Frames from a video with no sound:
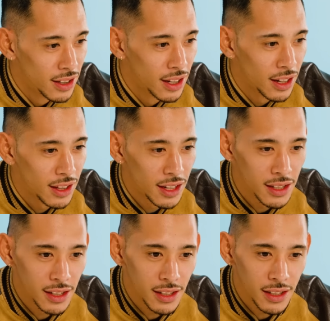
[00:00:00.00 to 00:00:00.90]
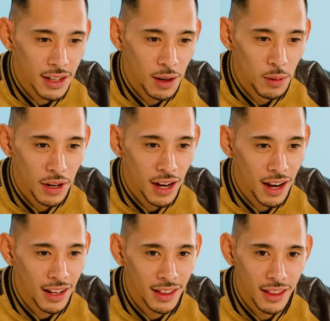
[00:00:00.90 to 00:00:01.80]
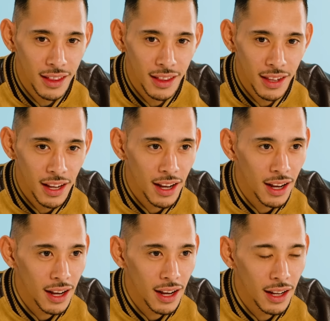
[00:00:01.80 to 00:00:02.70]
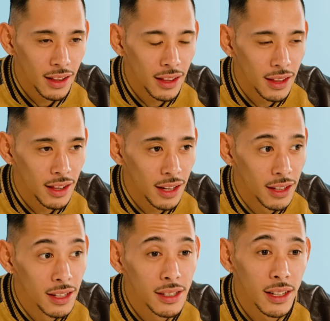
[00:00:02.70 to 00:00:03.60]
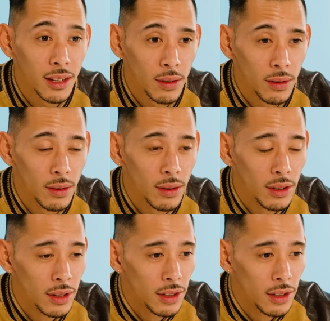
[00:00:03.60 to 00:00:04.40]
てで確か俺が買って買ったんですけど